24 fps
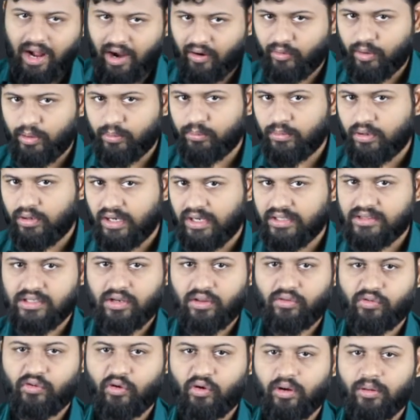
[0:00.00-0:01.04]
அவளும் ஒரு
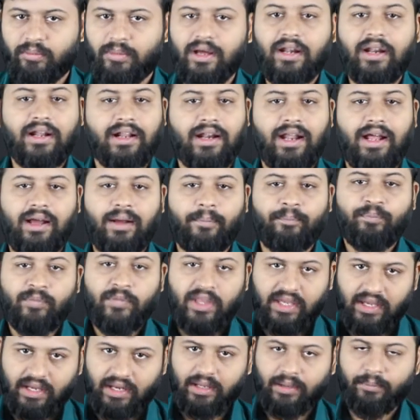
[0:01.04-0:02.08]
இடத்துல சோகமாக இருக்கிறா
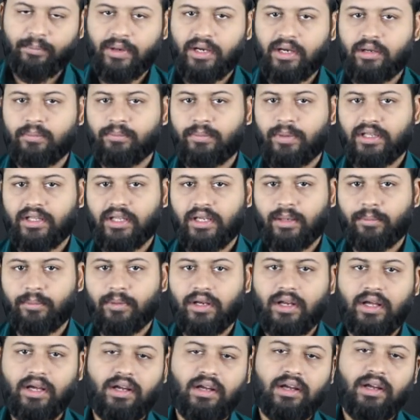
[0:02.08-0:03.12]
இளம் பெண்ணும் பார்த்திங்க
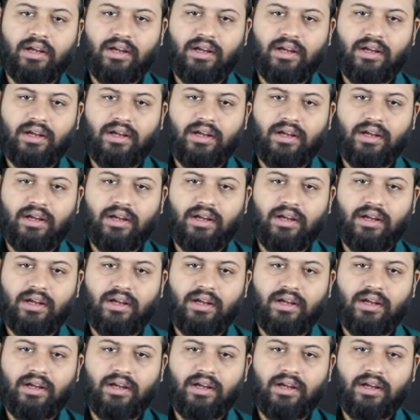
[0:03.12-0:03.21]
அப்படின்னா